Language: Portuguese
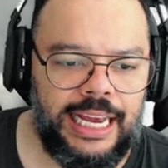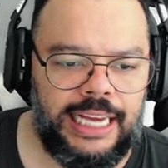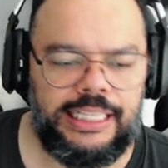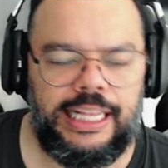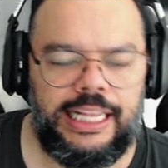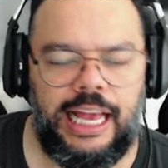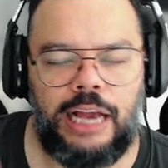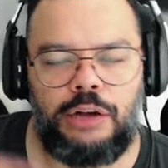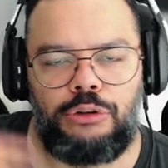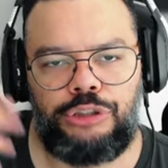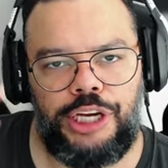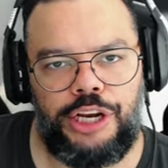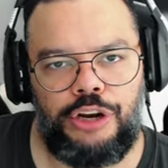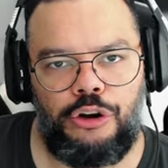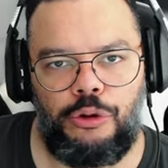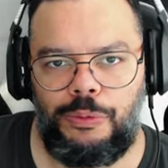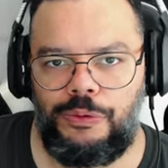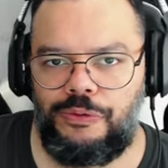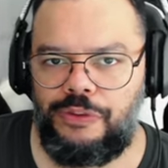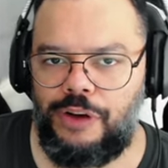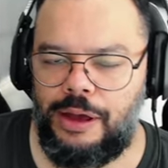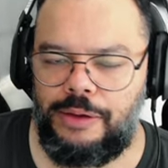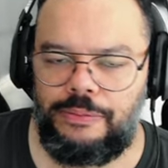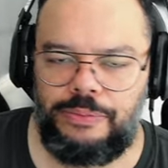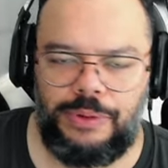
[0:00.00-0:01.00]
Que daí o
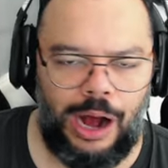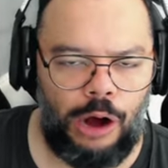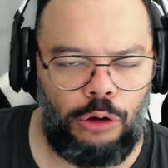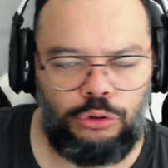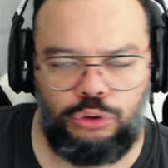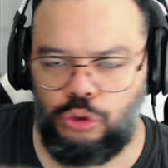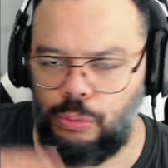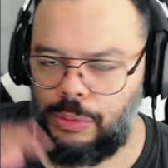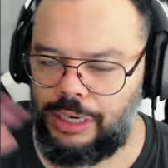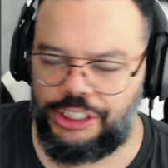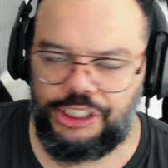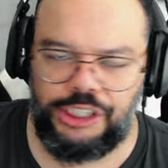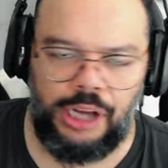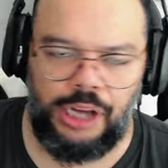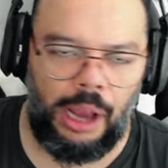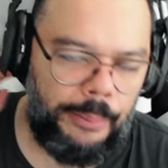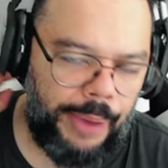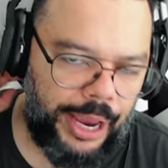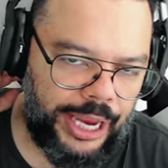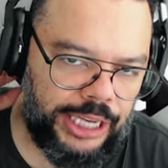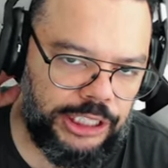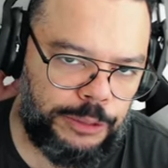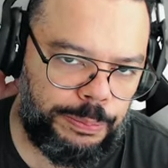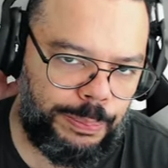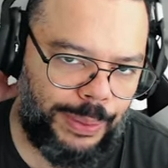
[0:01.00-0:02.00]
Jacob vai
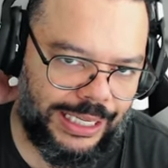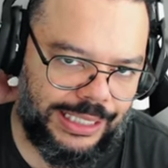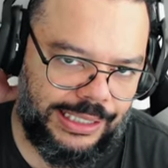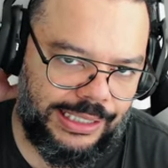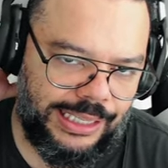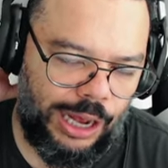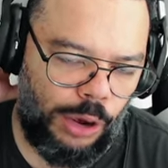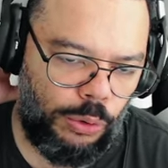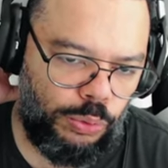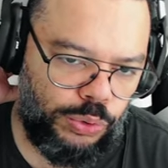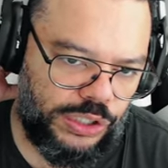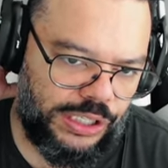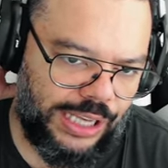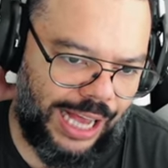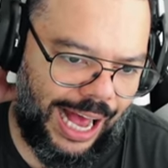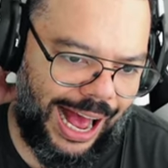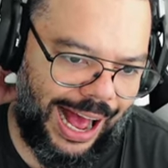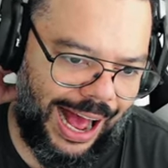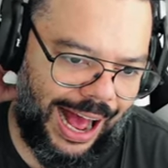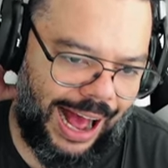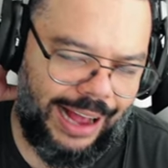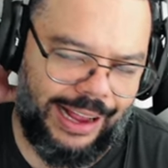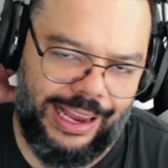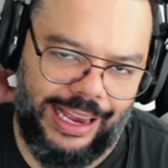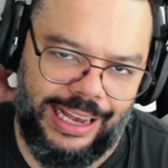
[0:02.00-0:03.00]
automaticamente passar a
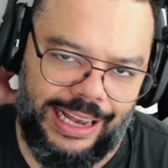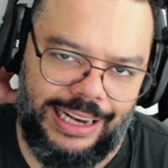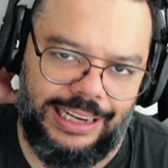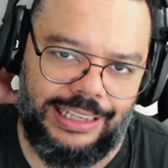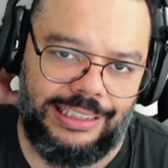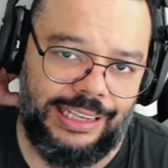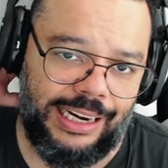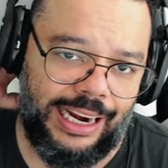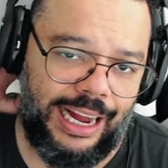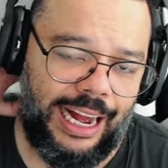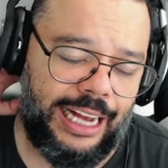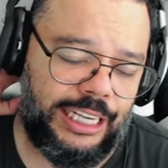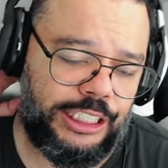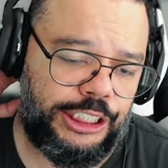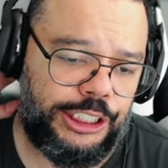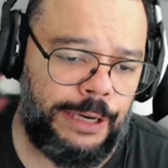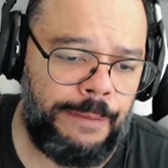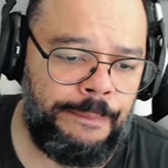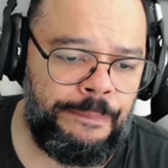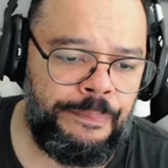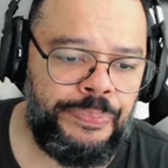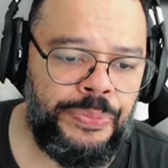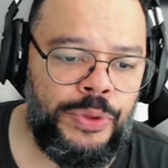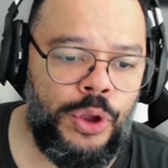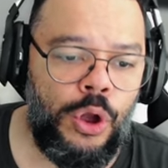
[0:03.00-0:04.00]
usar aquele
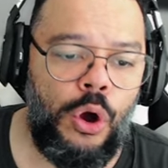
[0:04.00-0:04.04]
traje.